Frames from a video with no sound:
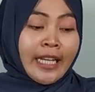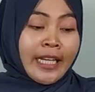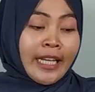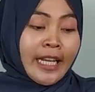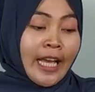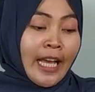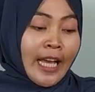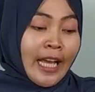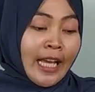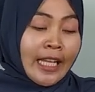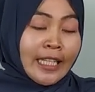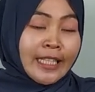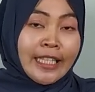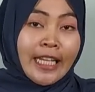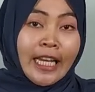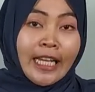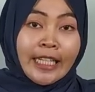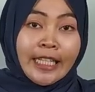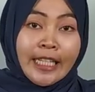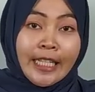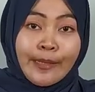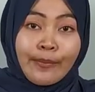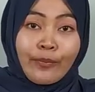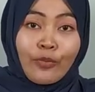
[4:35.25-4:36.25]
Nah,
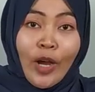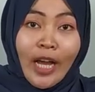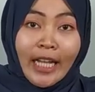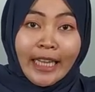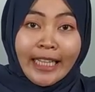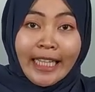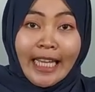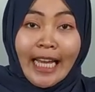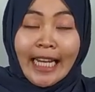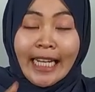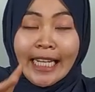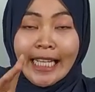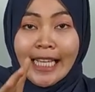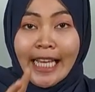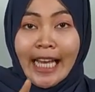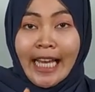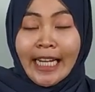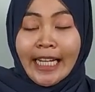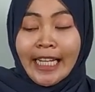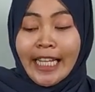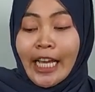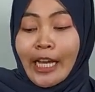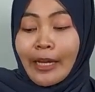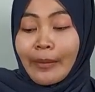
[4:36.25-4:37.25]
jadi buat
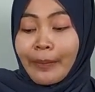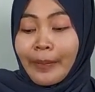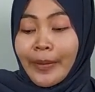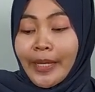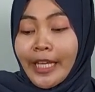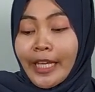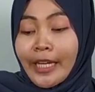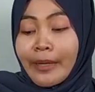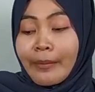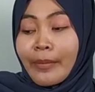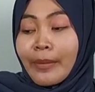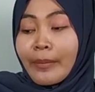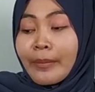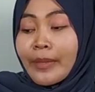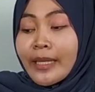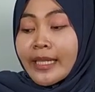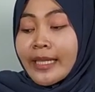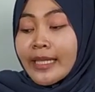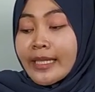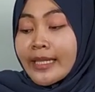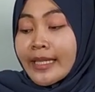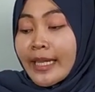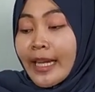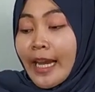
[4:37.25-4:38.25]
kalian yang ingin
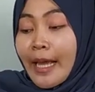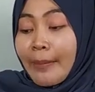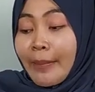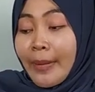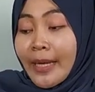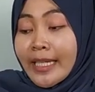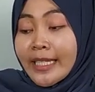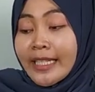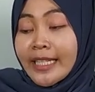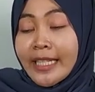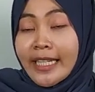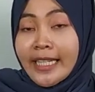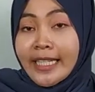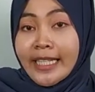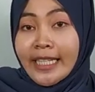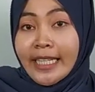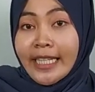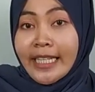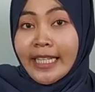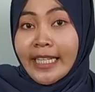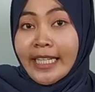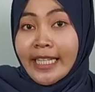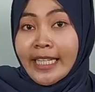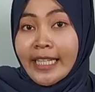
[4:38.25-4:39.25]
membeli senapan jenis
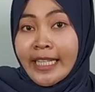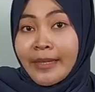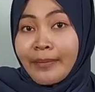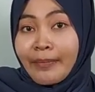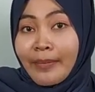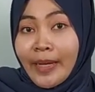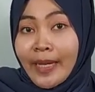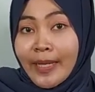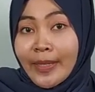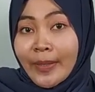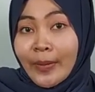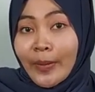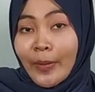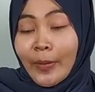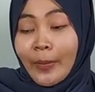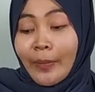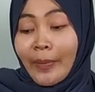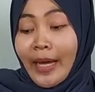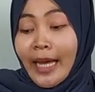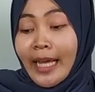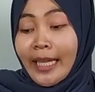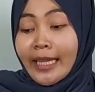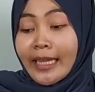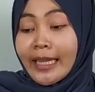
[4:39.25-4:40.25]
ini,
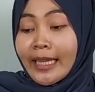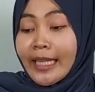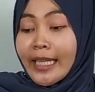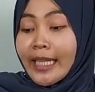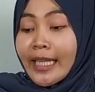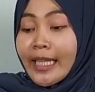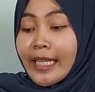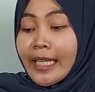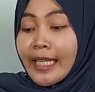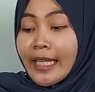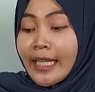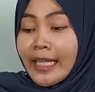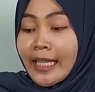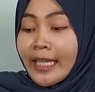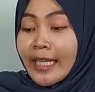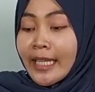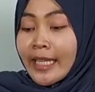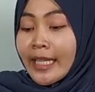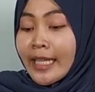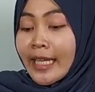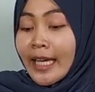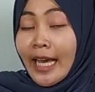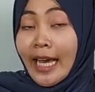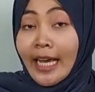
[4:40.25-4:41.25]

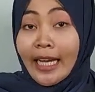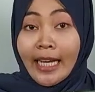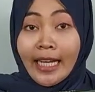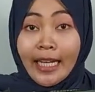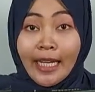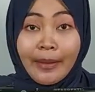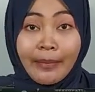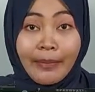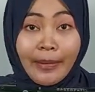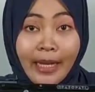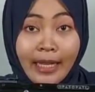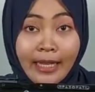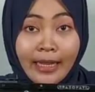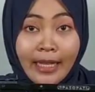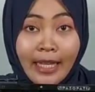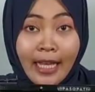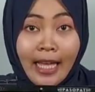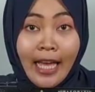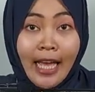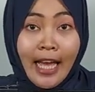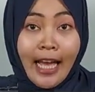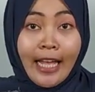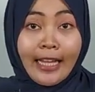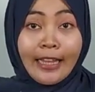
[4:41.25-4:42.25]
pasopati akalipat
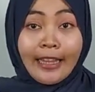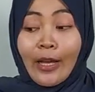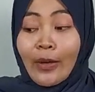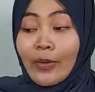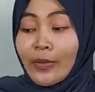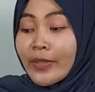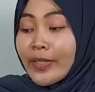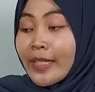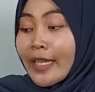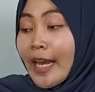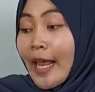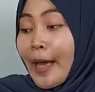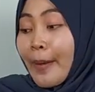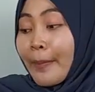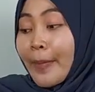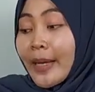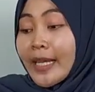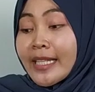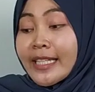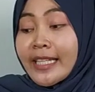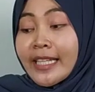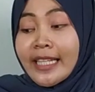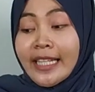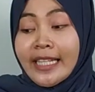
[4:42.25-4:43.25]
atau
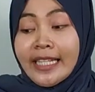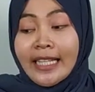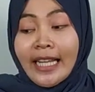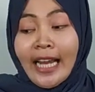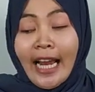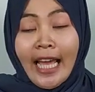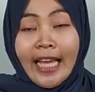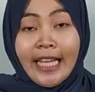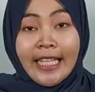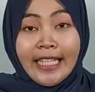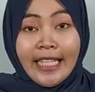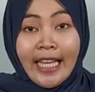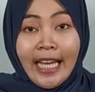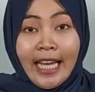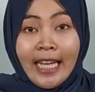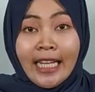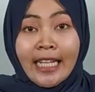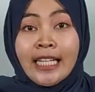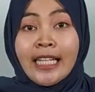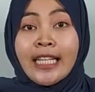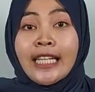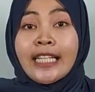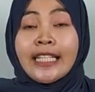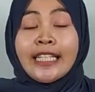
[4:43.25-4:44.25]
senapan jenis
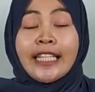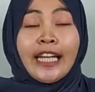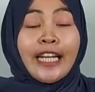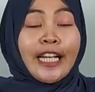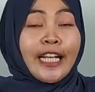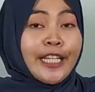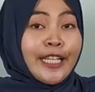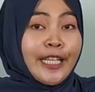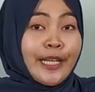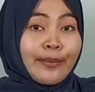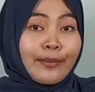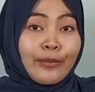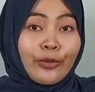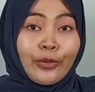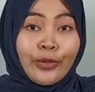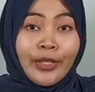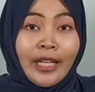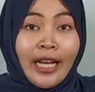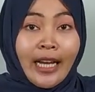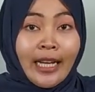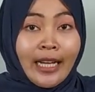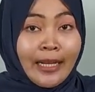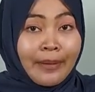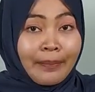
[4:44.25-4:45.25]
lainnya, caranya
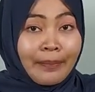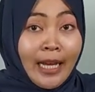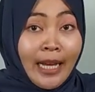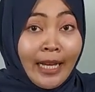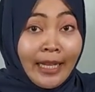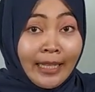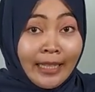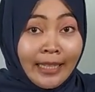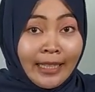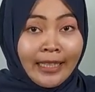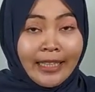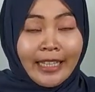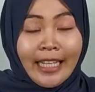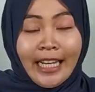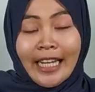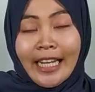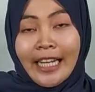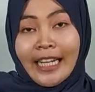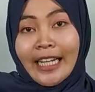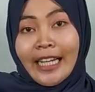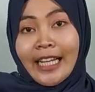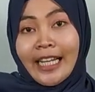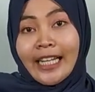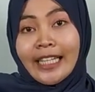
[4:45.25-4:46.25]
mudah banget
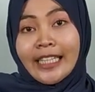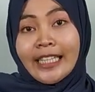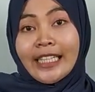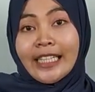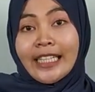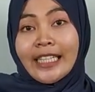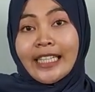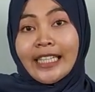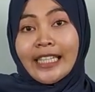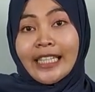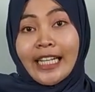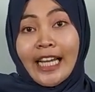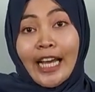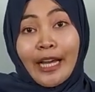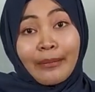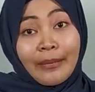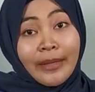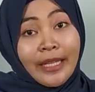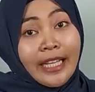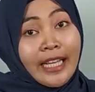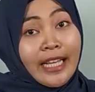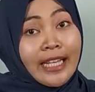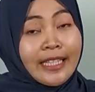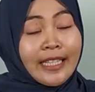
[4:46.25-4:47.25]
karena di
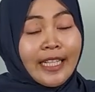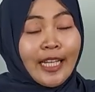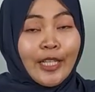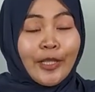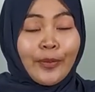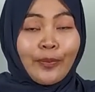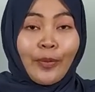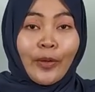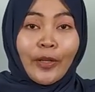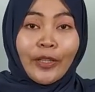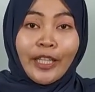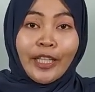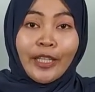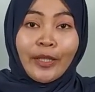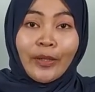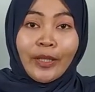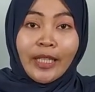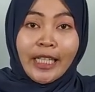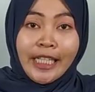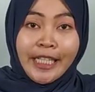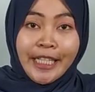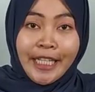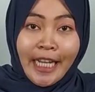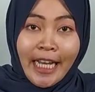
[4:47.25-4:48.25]
kami Gesa Sport
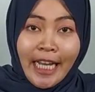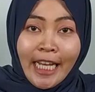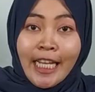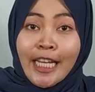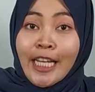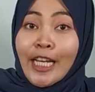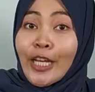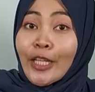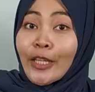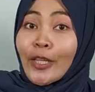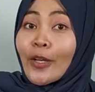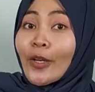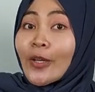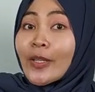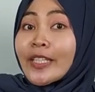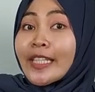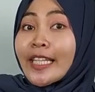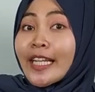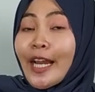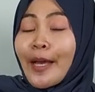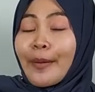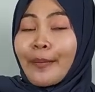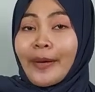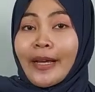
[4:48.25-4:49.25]
Indonesia, toko
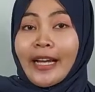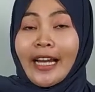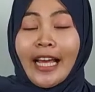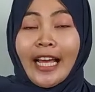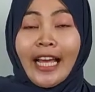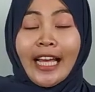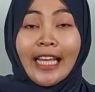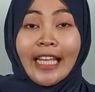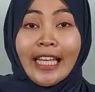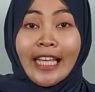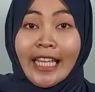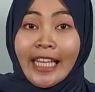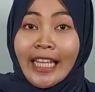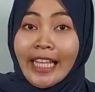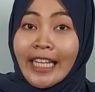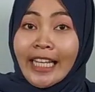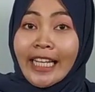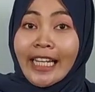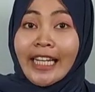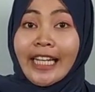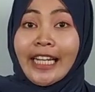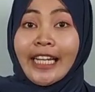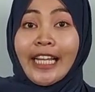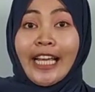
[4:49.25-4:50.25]
senapan
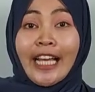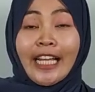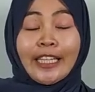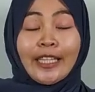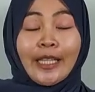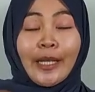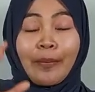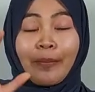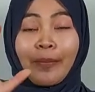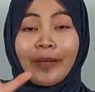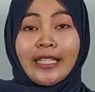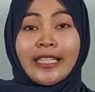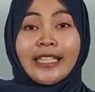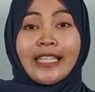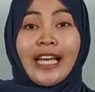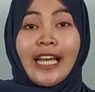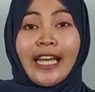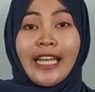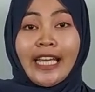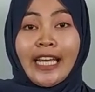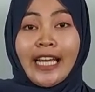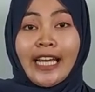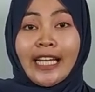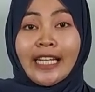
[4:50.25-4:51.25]
angin yang
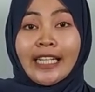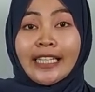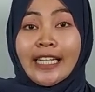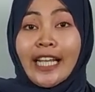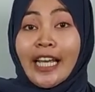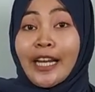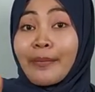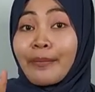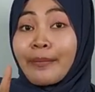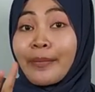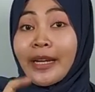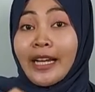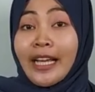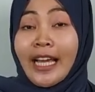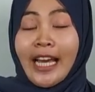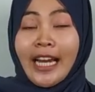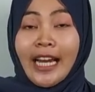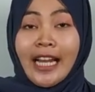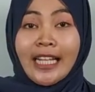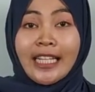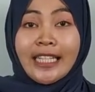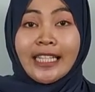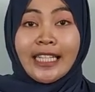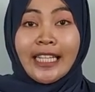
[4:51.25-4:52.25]
terpercaya dan
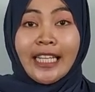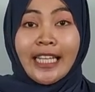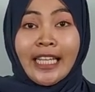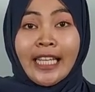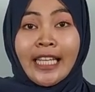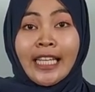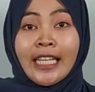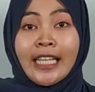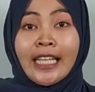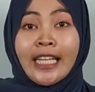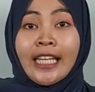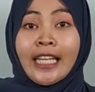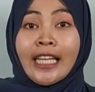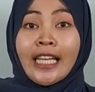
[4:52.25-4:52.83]
bergaransi,